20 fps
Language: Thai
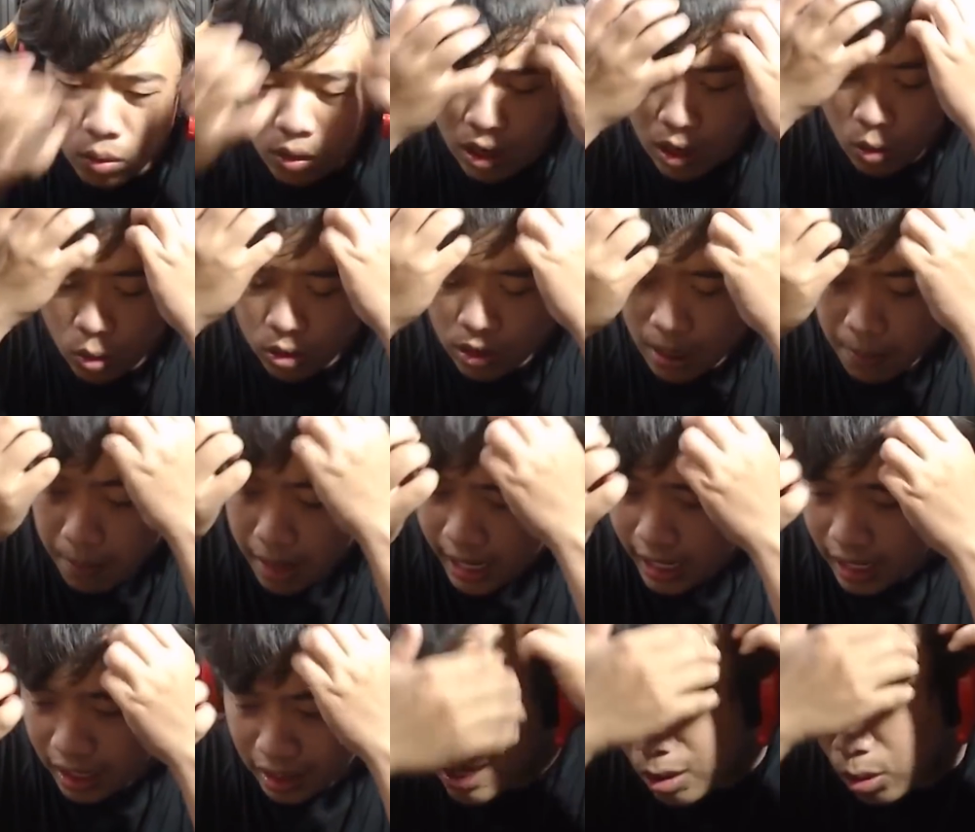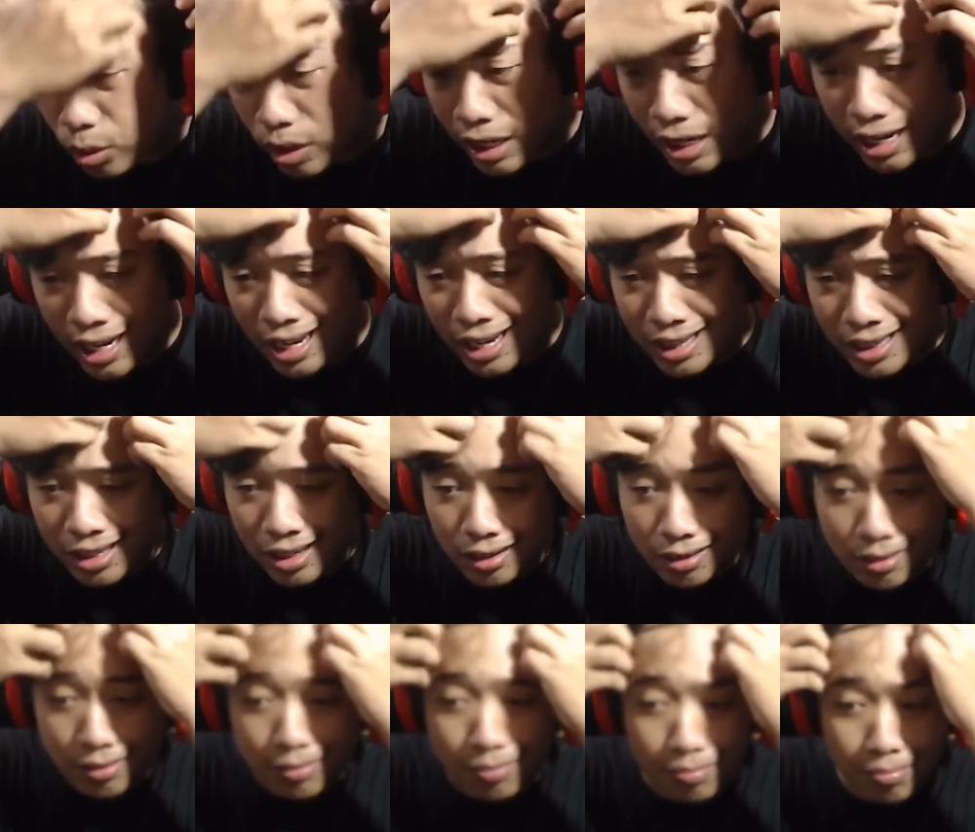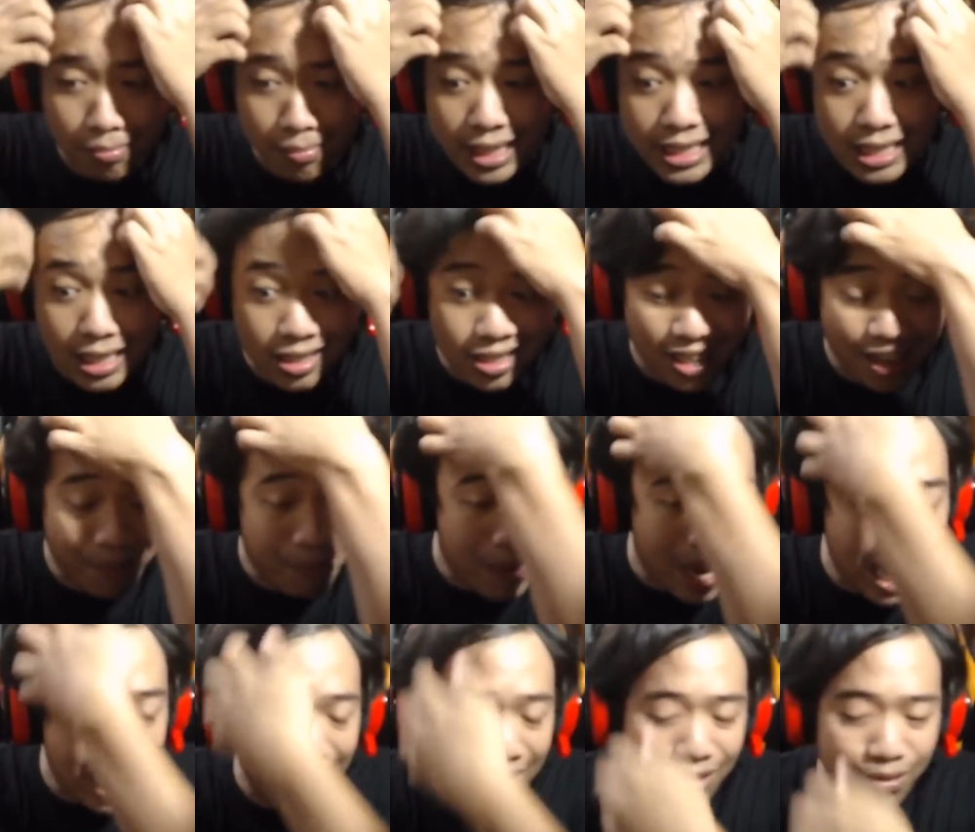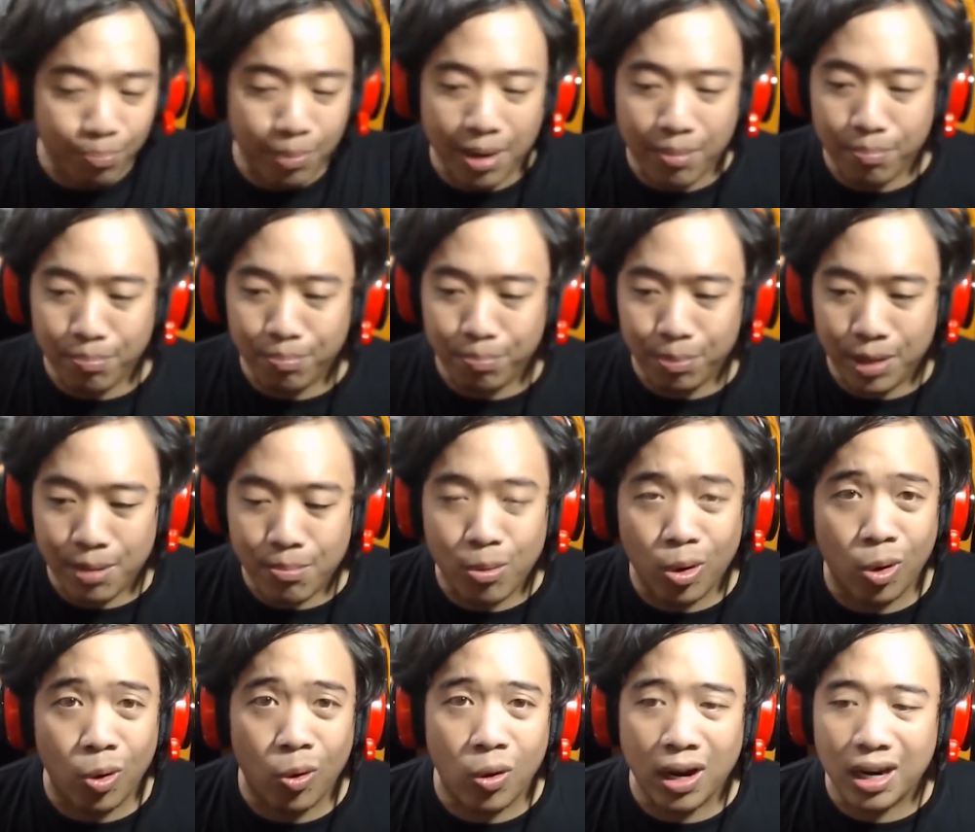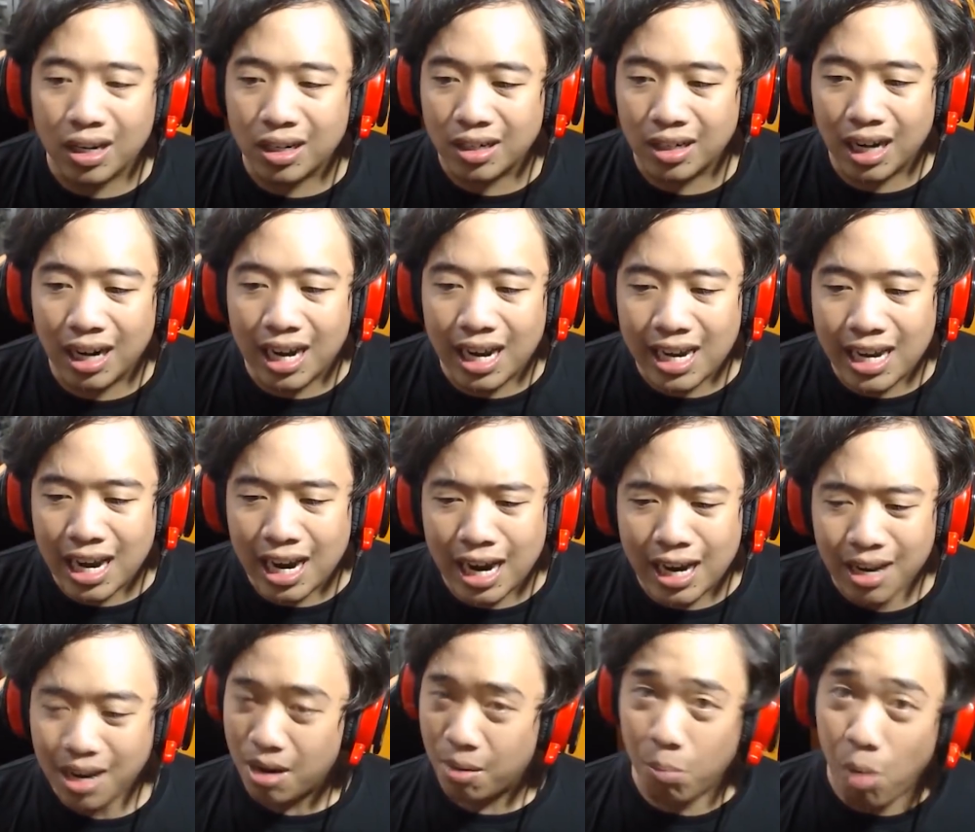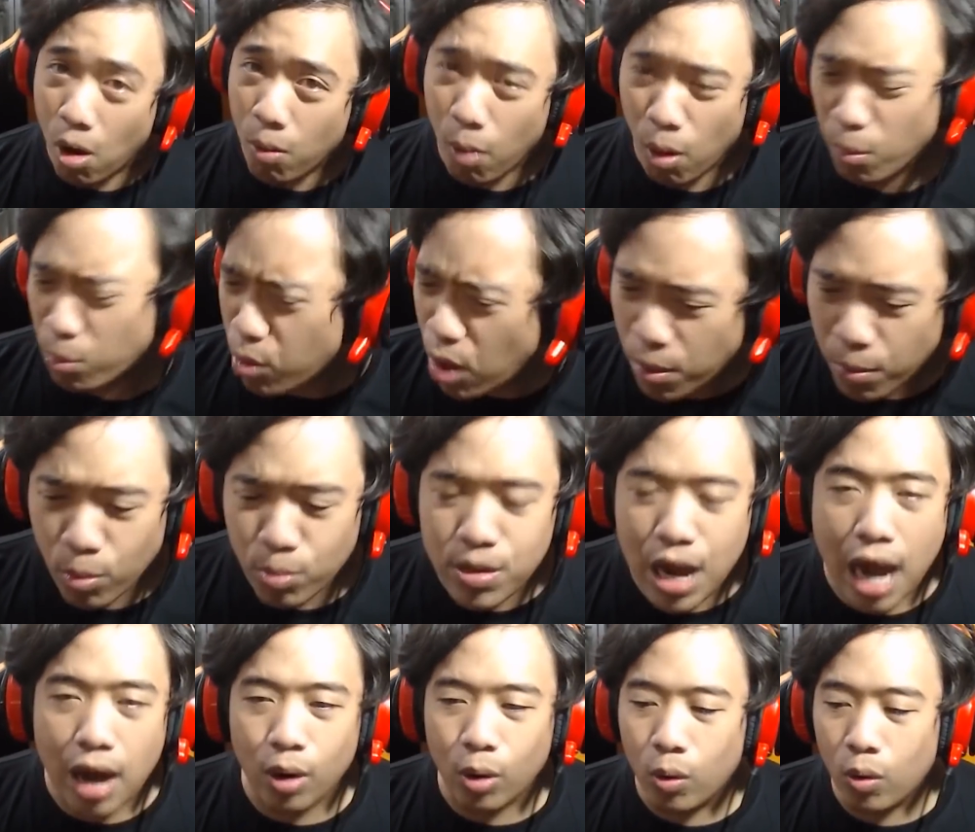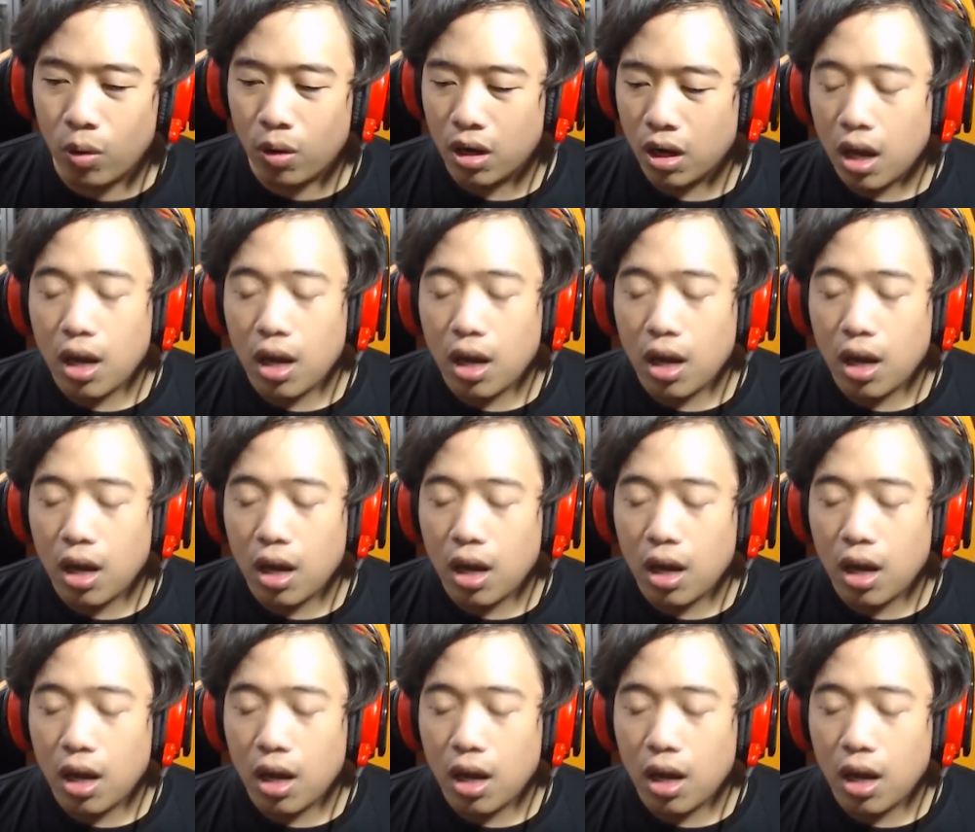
แล้วทำไมอยู่ดีๆ ถึงไม่ใช่เชอปางแล้วเป็นพี่โมอ่ะ หรืออะไรยังไง บอกผมหน่อยผมอยากรู้